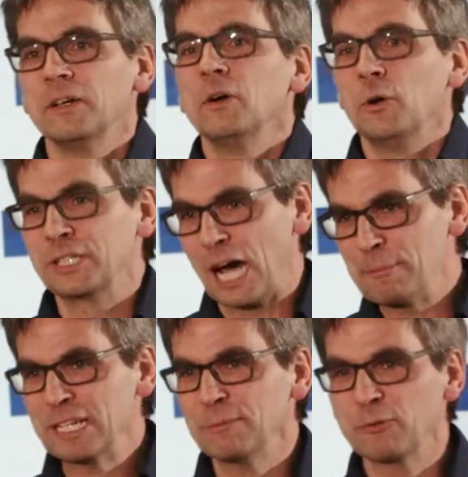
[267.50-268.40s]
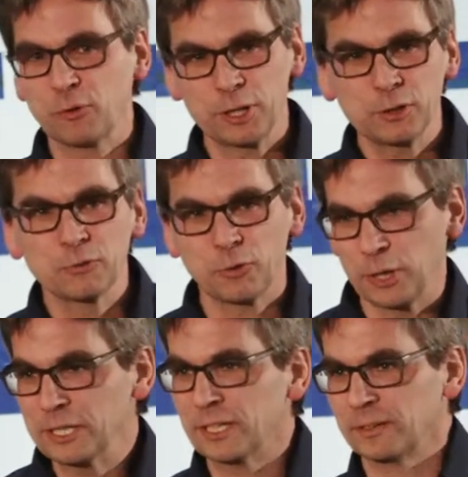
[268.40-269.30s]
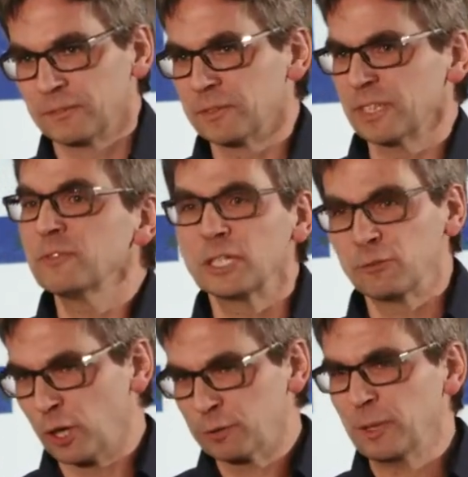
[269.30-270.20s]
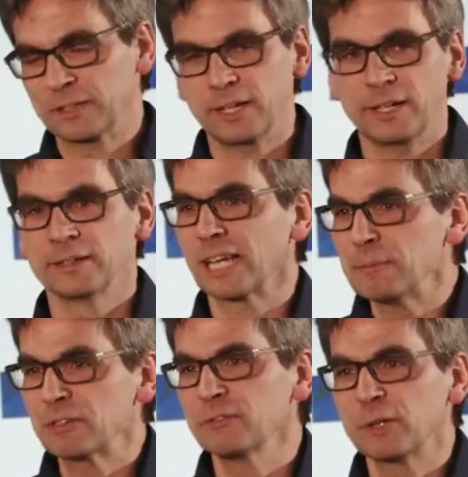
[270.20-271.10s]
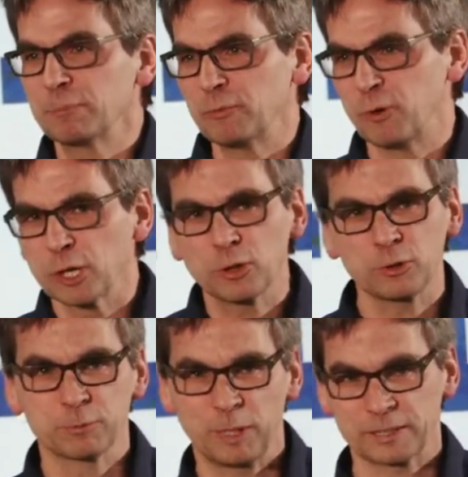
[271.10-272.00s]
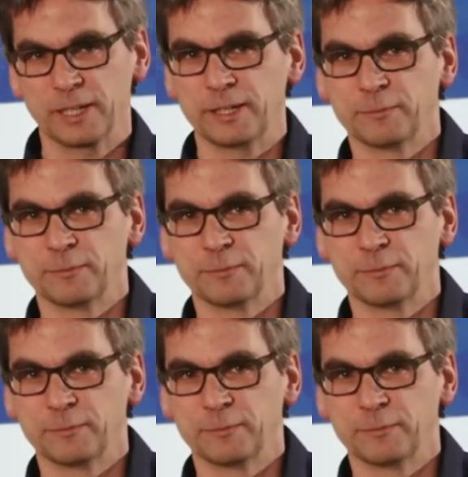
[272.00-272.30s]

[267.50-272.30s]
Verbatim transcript: Und damit, liebe Freundinnen und Freunde, sind wir nicht Volkspartei, damit sind wir Bevölkerungspartei.